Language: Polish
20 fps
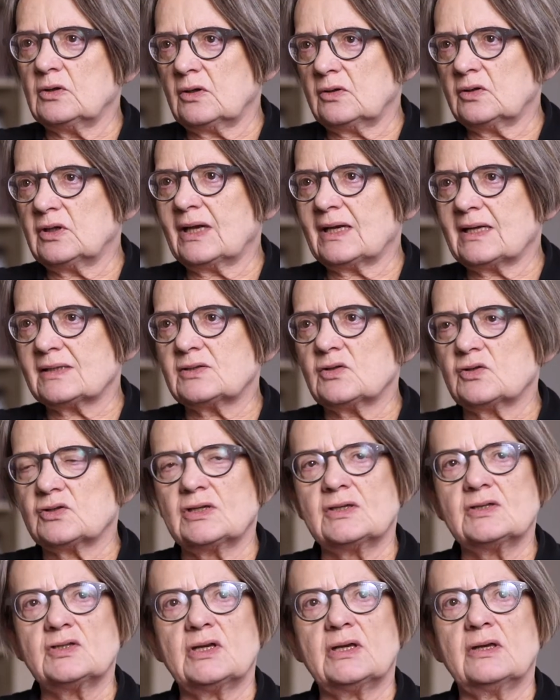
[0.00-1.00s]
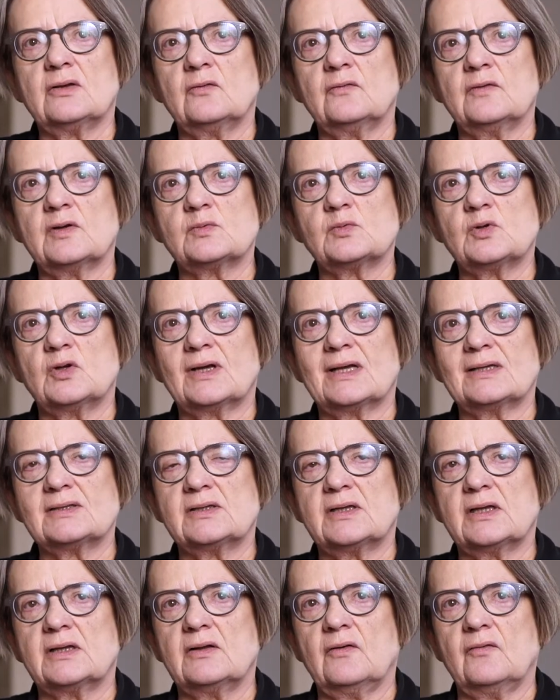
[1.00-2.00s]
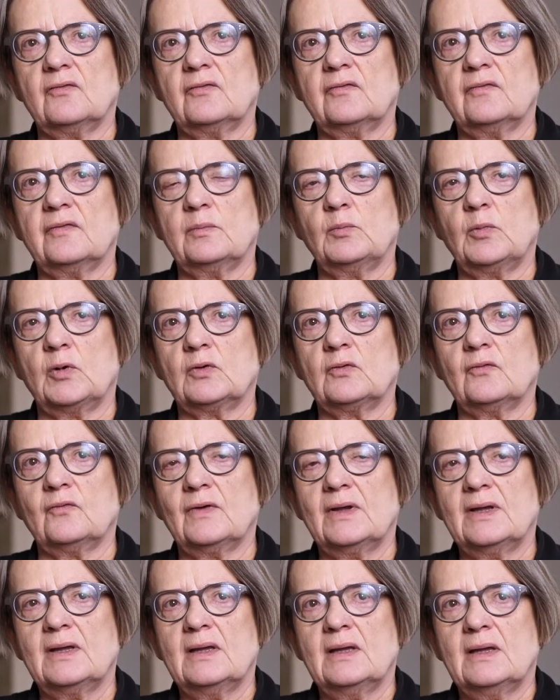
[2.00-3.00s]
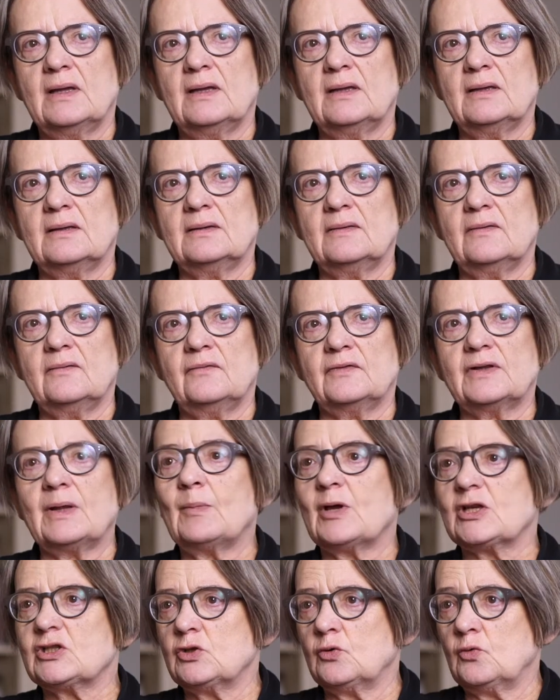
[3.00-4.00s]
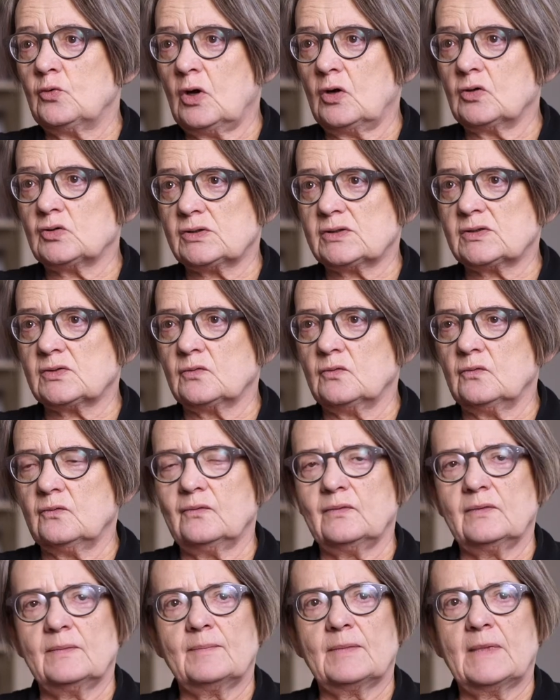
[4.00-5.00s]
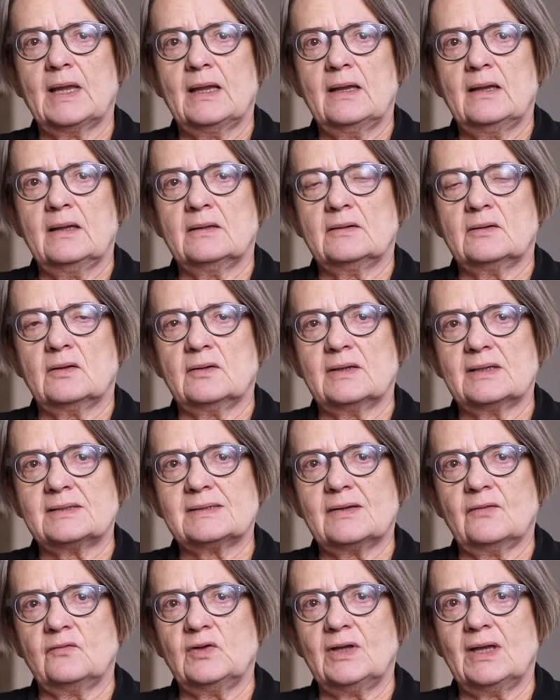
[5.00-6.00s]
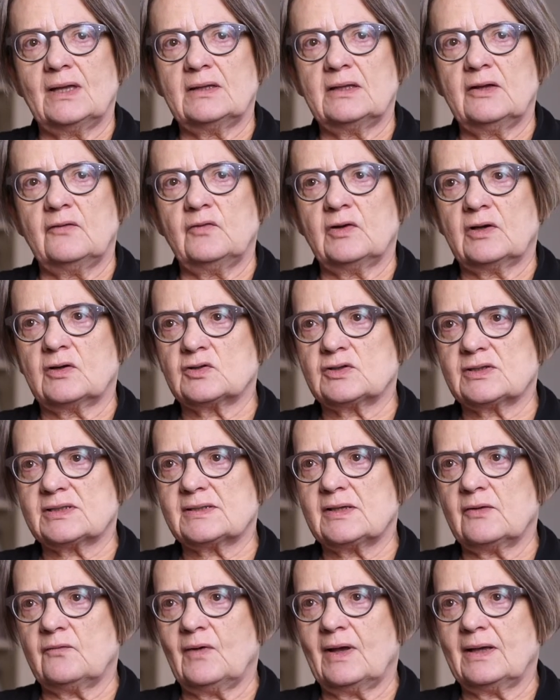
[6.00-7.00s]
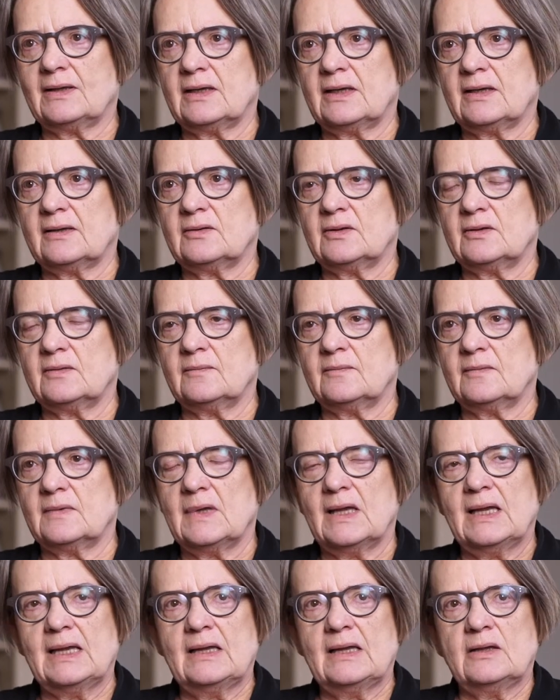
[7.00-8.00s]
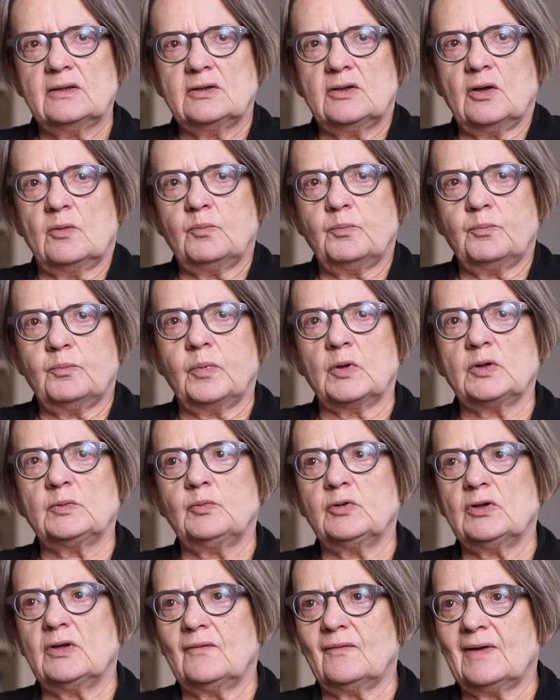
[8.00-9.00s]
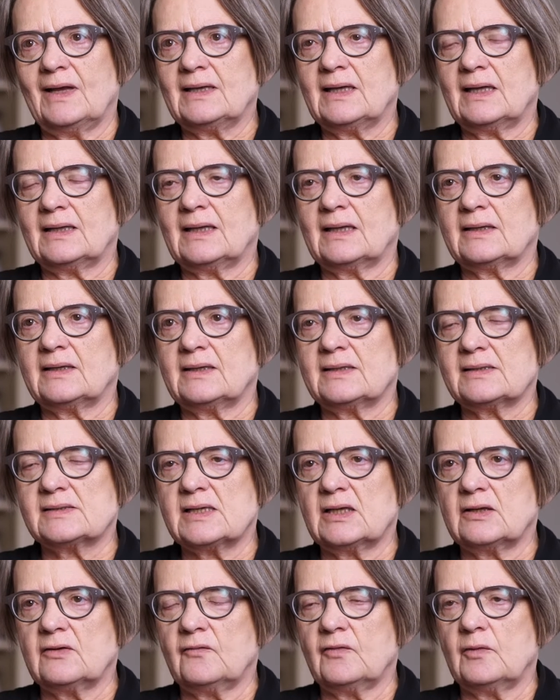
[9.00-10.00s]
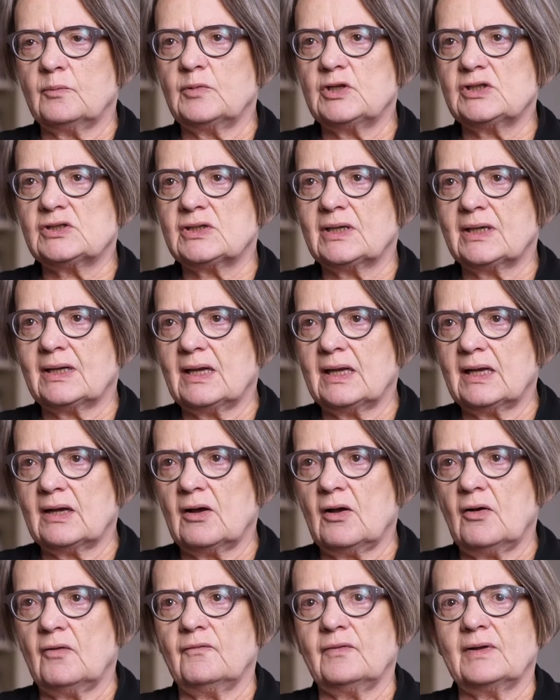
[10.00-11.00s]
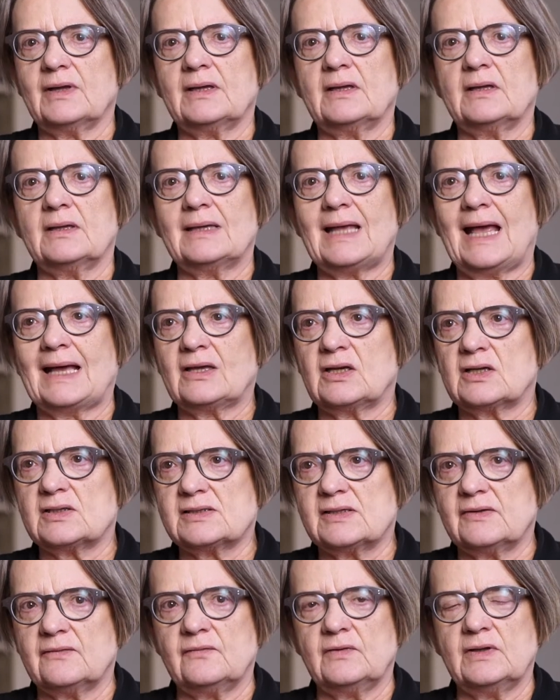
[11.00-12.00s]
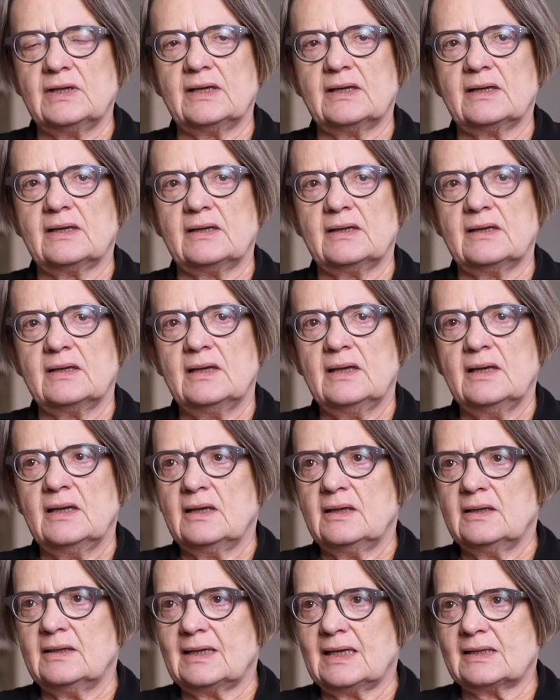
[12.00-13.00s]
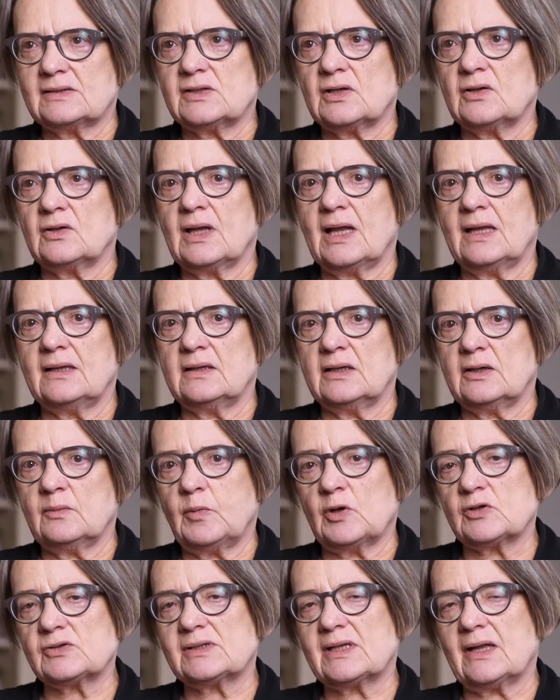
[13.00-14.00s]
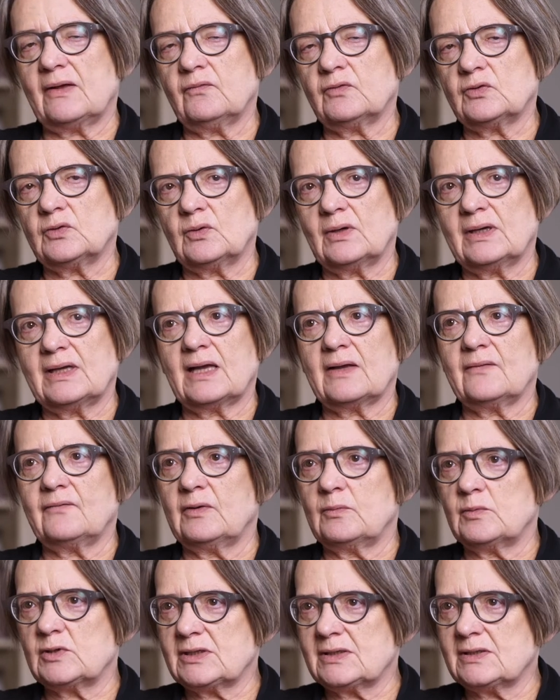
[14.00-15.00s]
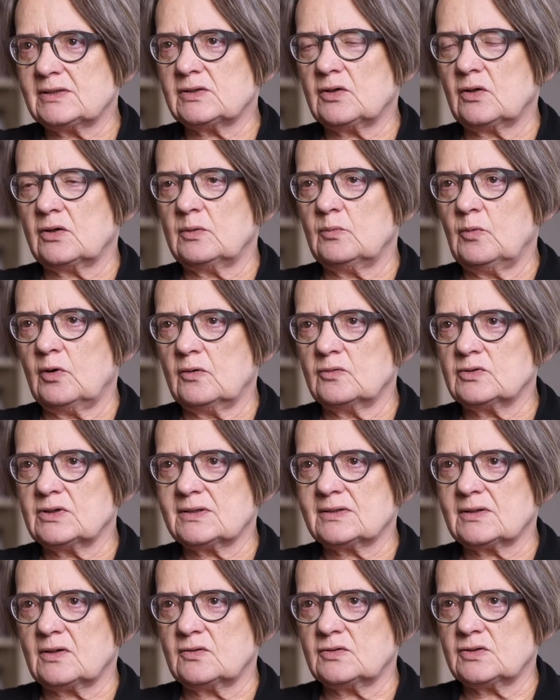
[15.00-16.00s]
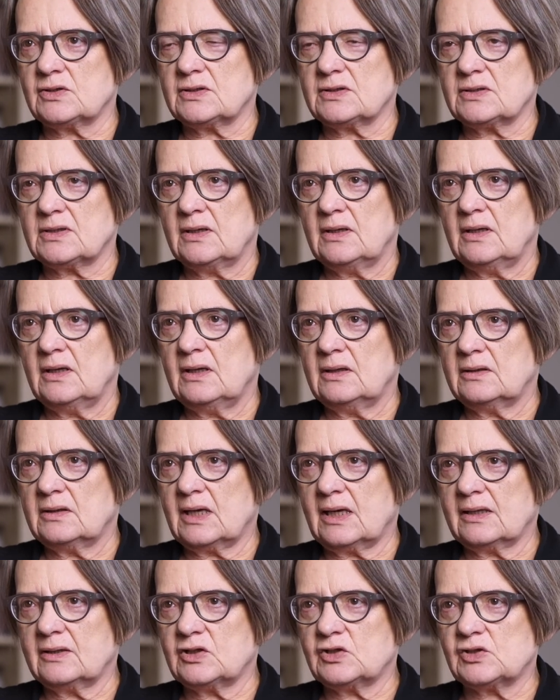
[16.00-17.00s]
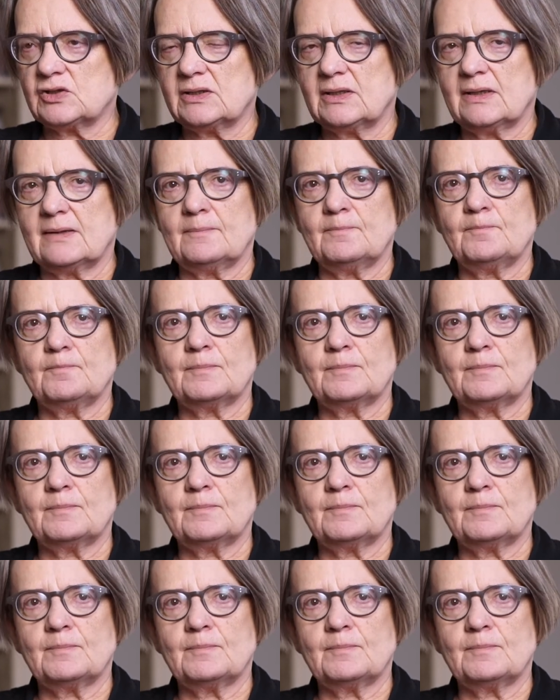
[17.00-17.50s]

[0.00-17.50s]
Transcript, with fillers: No, teraz to się dzieje również przy okazji tych nowych wyborów y, w temacie uchodźców to jest ewidentnie wykorzystywane mm, do podbudowania takich ksenofobicznych, lękowych, y, agresywnych, y, i racjonalnych postaw, które jak wiemy z historii mogą się skończyć tragicznie.